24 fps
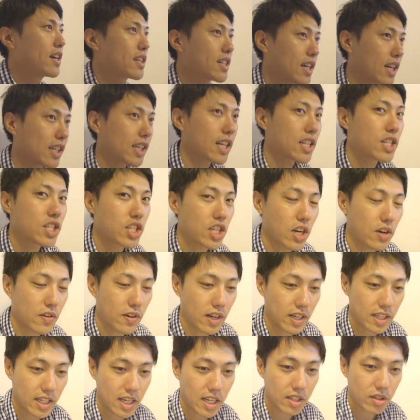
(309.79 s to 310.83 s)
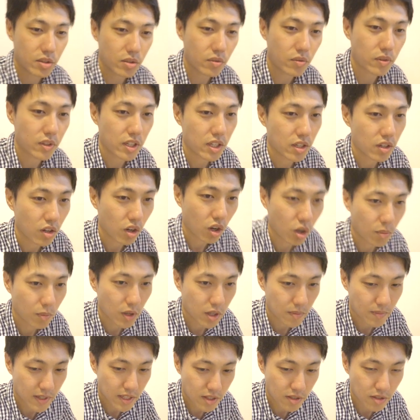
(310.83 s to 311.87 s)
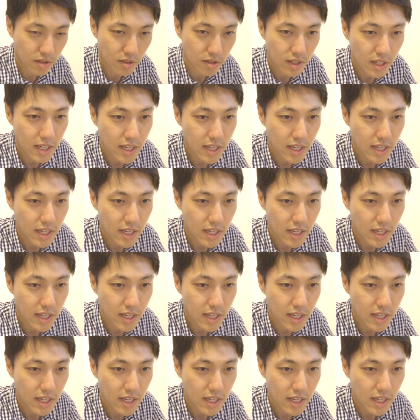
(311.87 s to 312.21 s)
かかっちゃうかなというふうに思います。